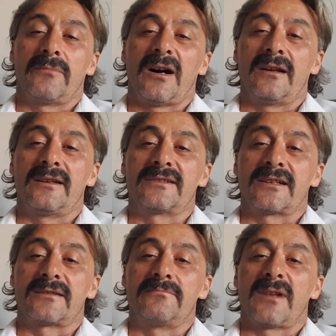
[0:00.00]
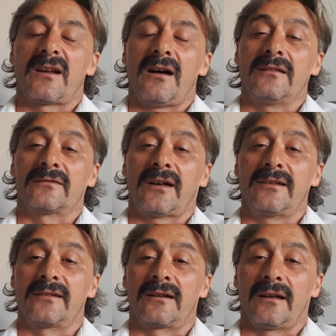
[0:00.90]
mali seçimlere 6
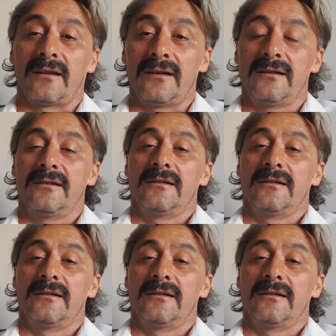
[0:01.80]
ay kala